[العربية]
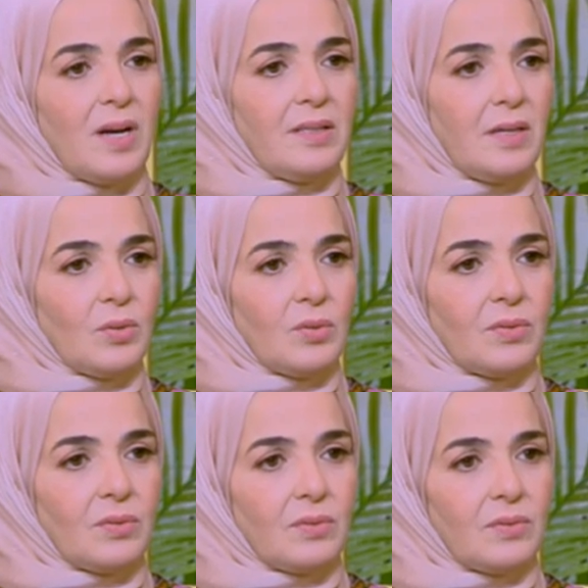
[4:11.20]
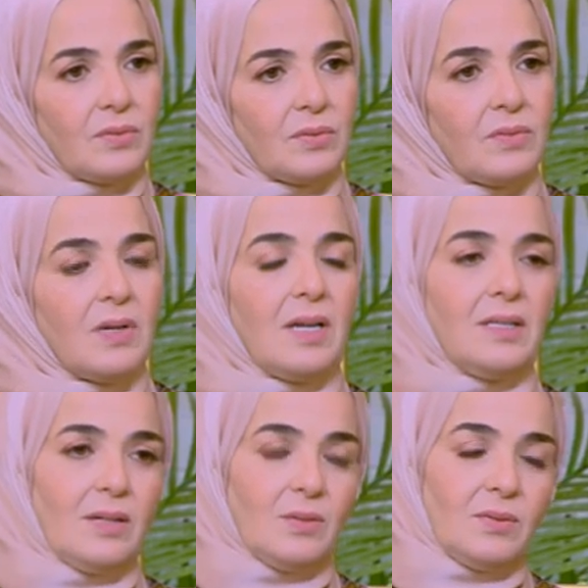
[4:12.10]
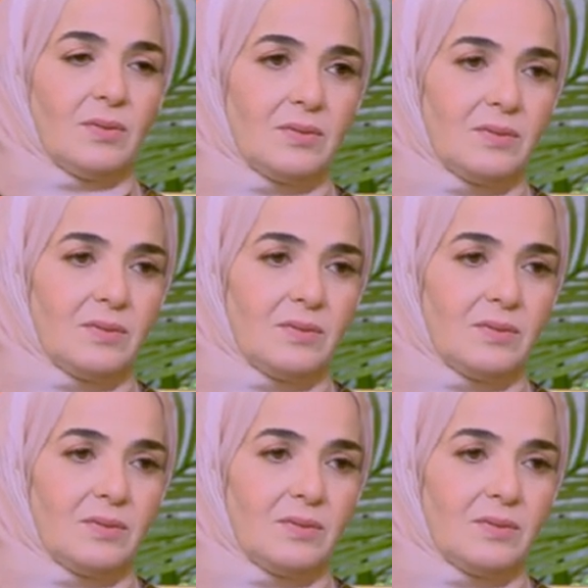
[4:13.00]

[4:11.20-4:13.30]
واغيره تقول هاخده واغيره برضه